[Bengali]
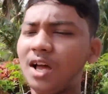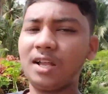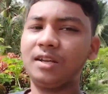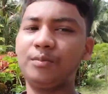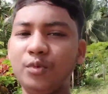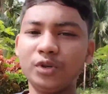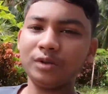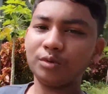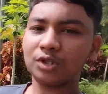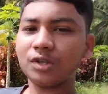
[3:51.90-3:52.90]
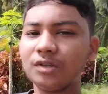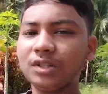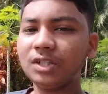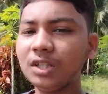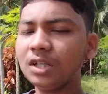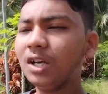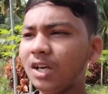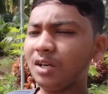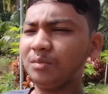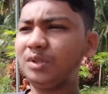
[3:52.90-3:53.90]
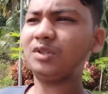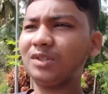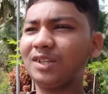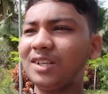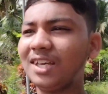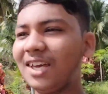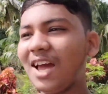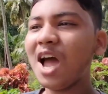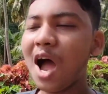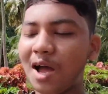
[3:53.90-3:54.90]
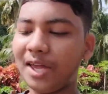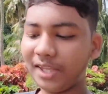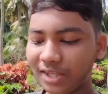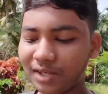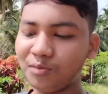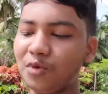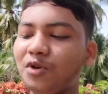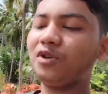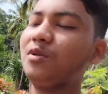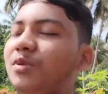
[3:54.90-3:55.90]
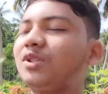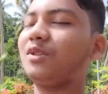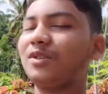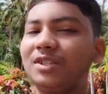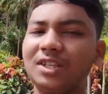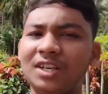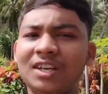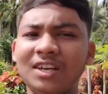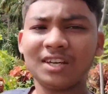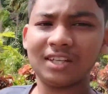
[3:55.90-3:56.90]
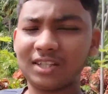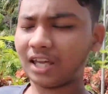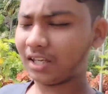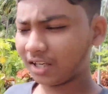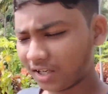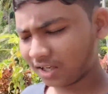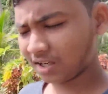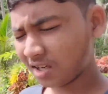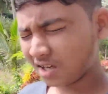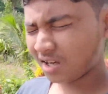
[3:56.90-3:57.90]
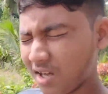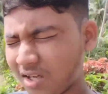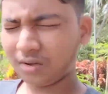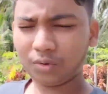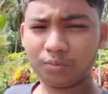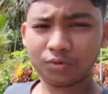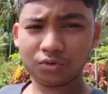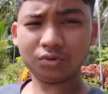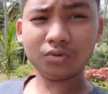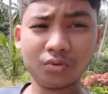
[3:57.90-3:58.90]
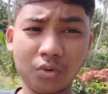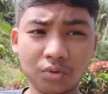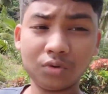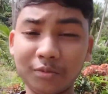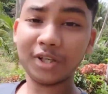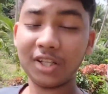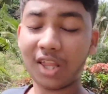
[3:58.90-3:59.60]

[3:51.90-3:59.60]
আর বুন্ডি বসে রয়েছে পিছনে আর এদিকে মুখ করে বসে রয়েছে সাইকেল তো প্রচণ্ড রোদ্দুর মানে